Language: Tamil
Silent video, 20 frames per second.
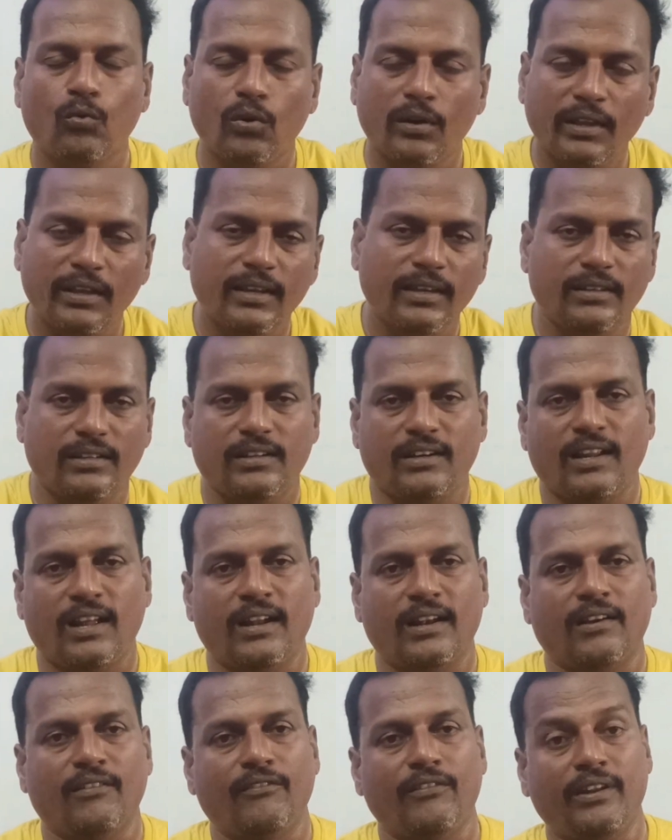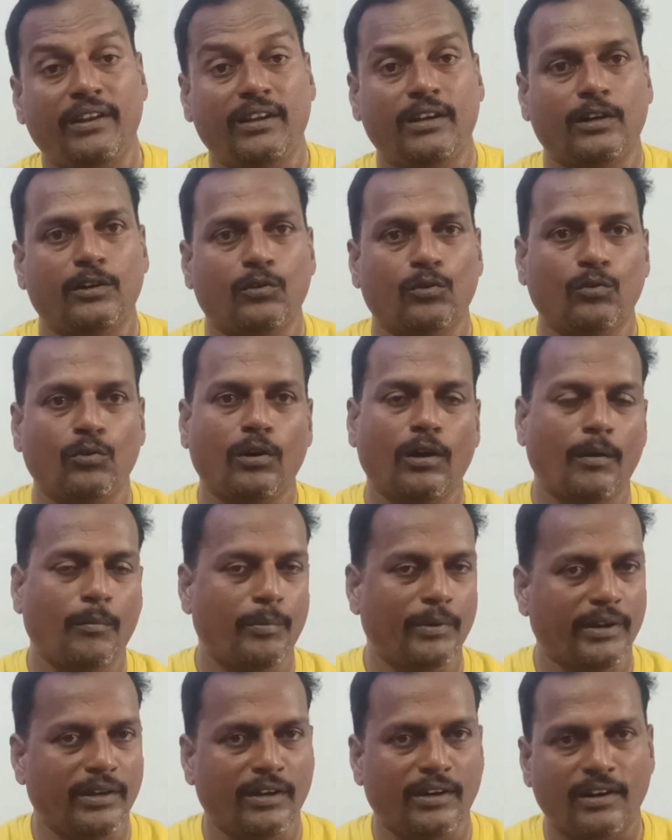உனக்கு எதுக்குடா நான் வரி கட்டணும்
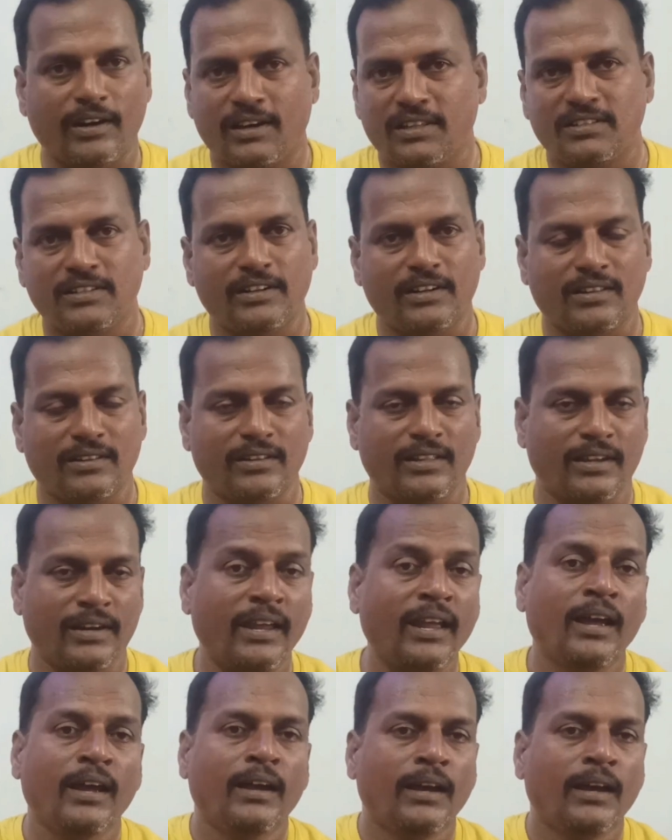அப்படின்னு நினச்சிக்கிட்டு இருந்தார்